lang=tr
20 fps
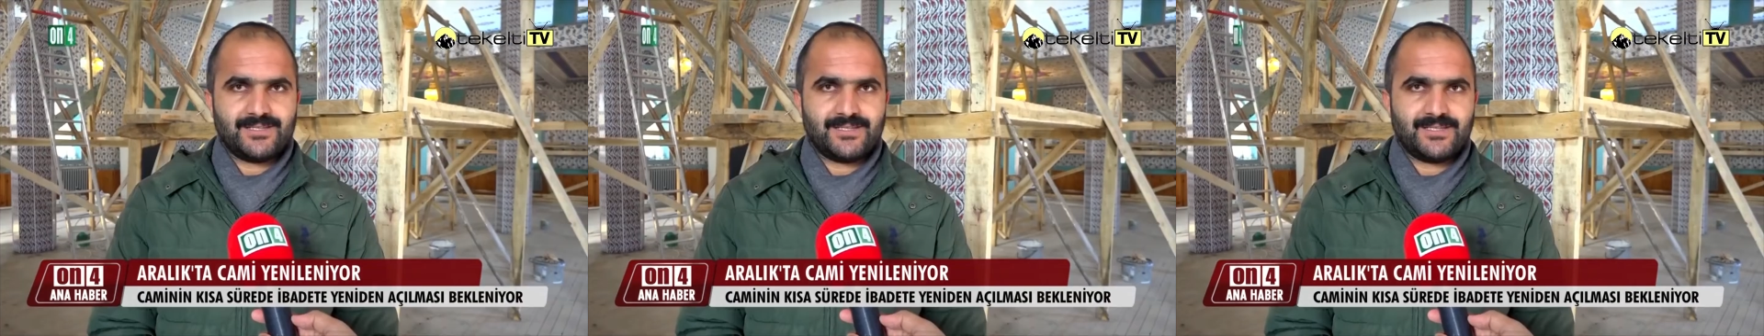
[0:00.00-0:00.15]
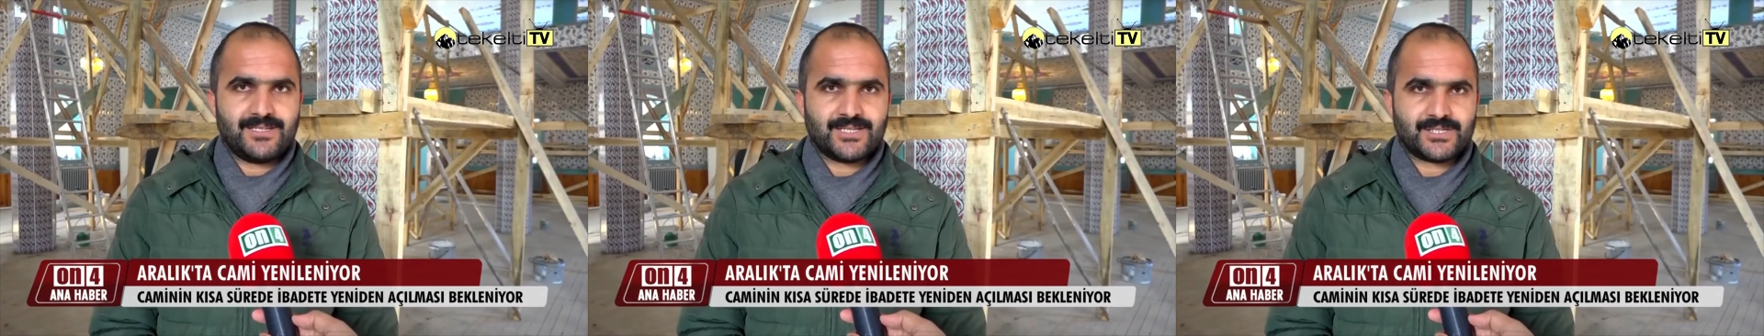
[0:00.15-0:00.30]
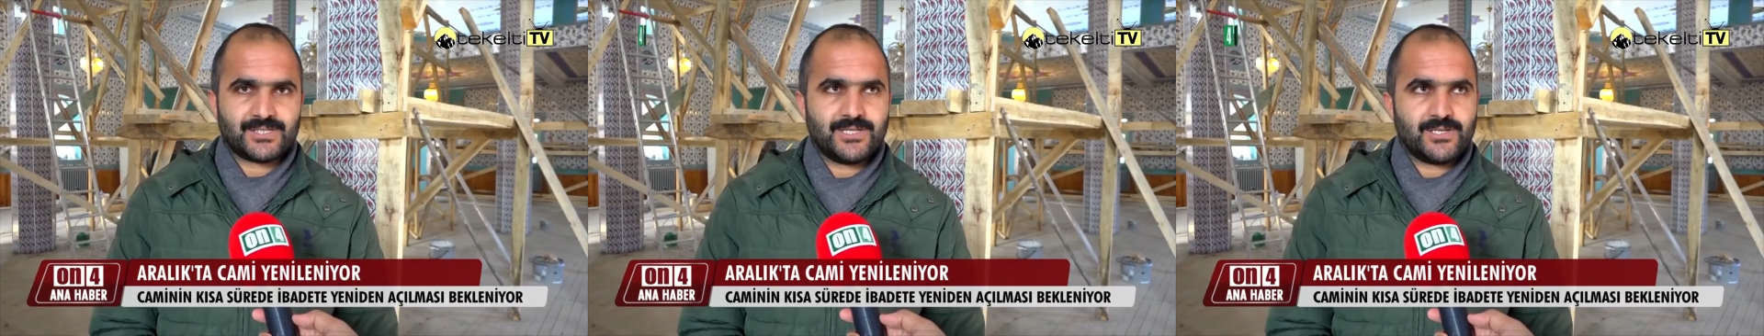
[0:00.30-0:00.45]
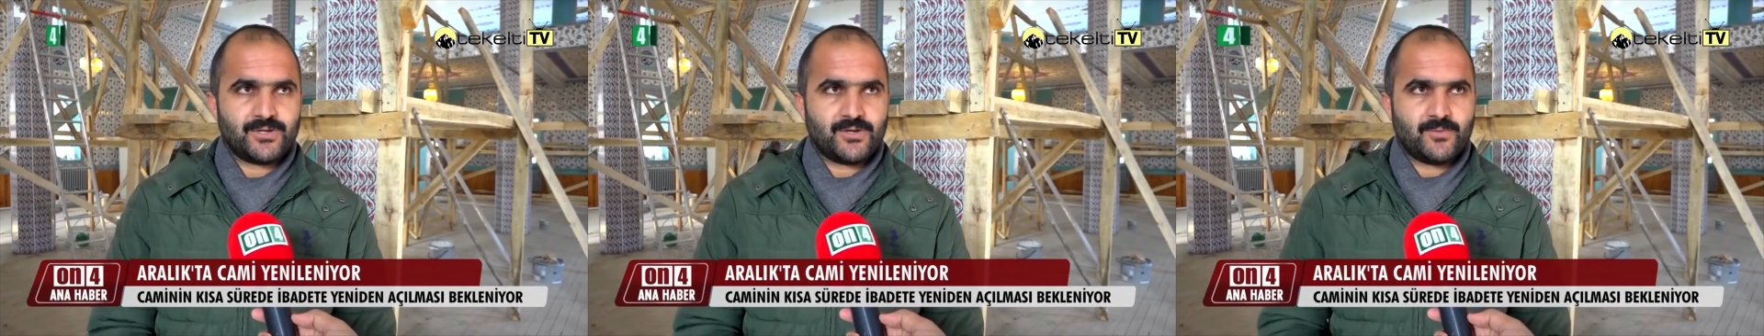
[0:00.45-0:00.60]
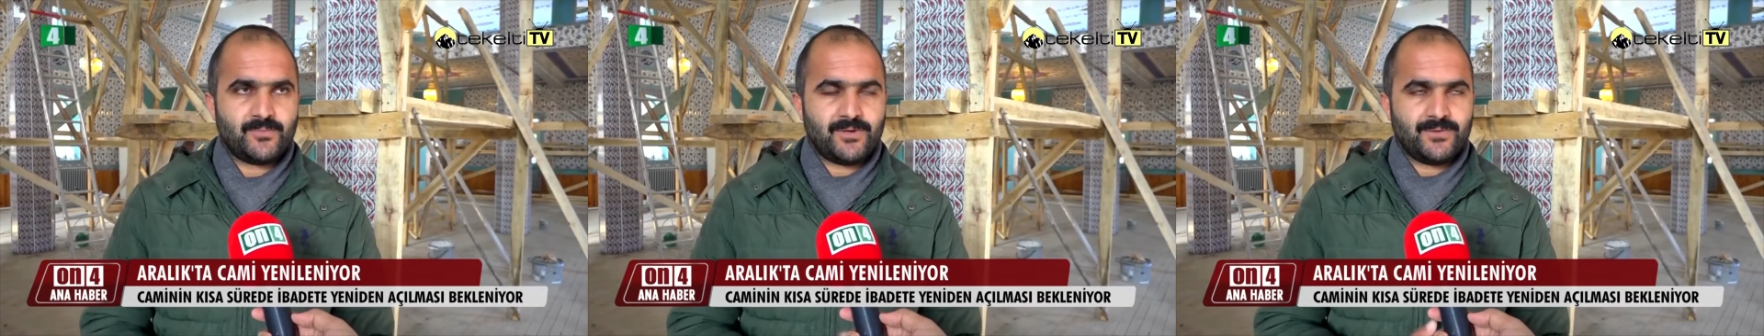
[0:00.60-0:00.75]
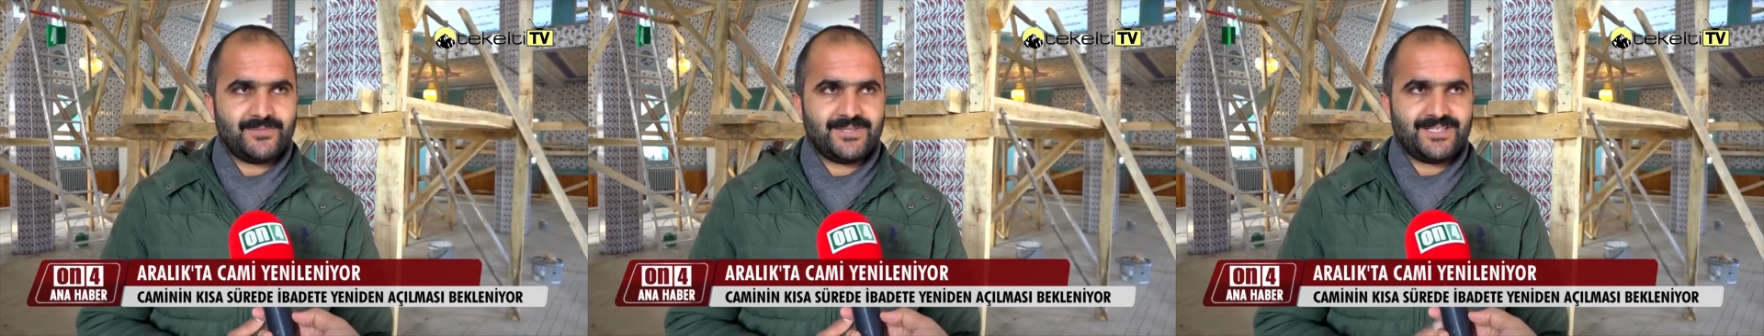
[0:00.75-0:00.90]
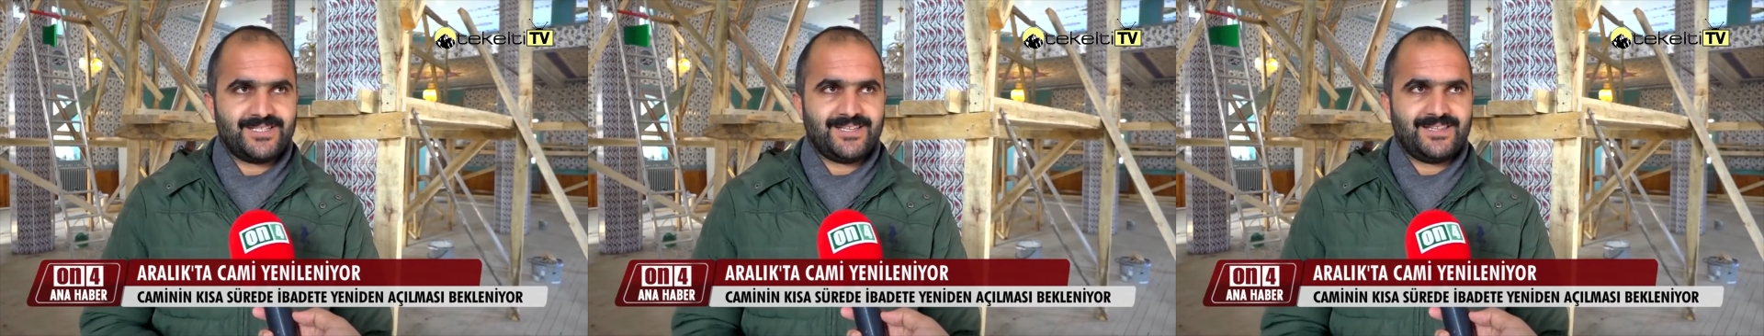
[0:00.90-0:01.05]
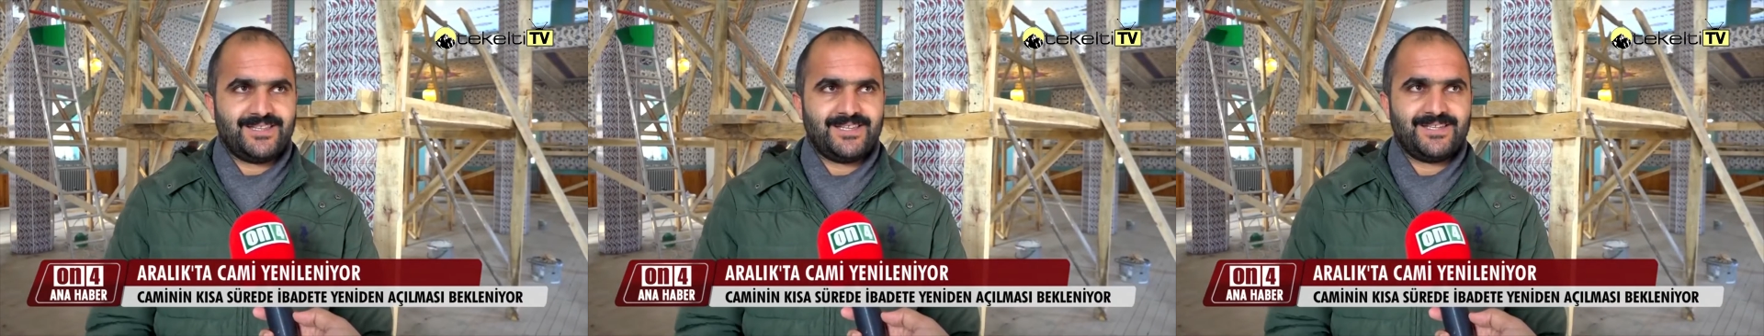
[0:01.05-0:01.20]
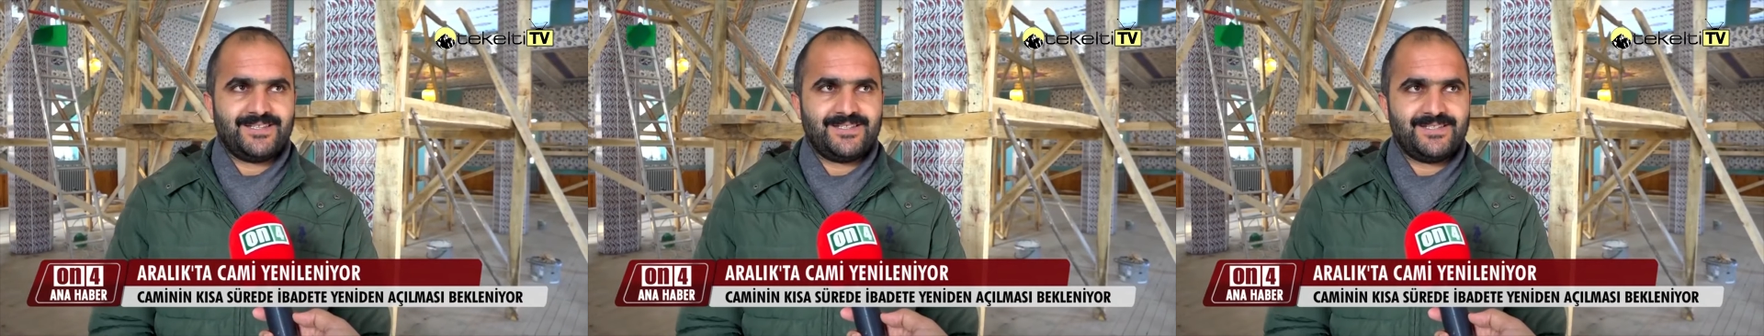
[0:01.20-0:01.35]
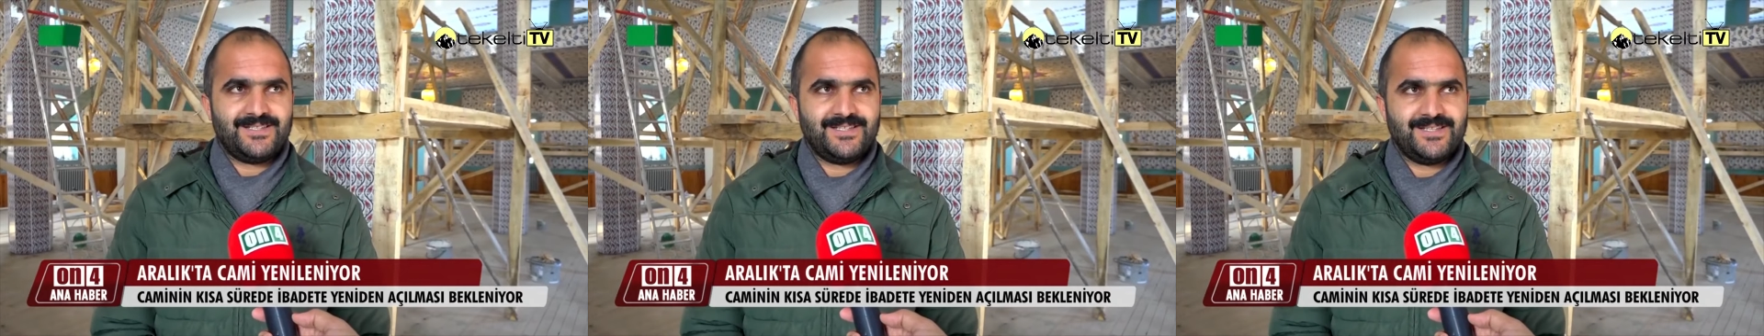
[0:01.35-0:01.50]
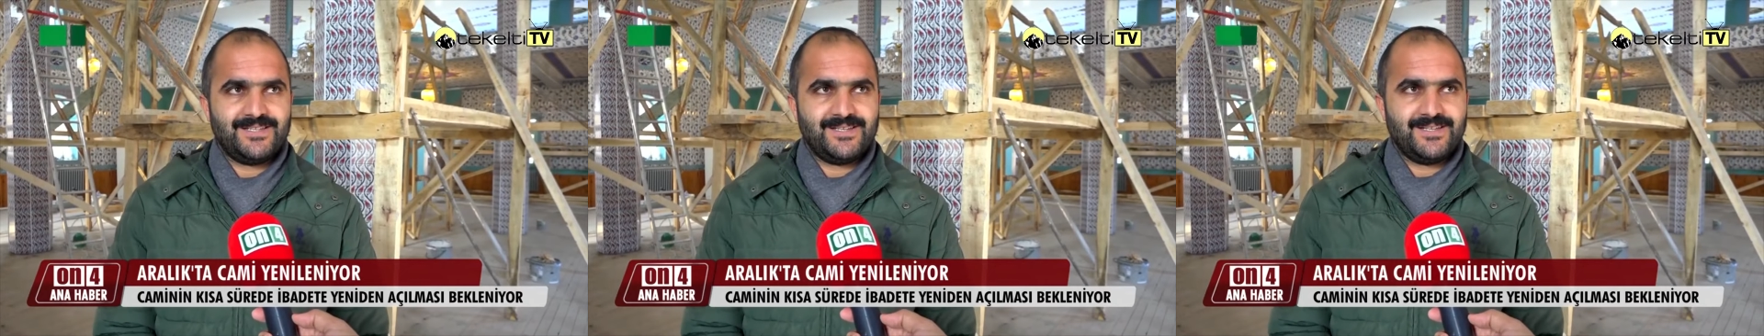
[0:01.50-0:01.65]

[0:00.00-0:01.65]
Erçilik yapan bizden değildir.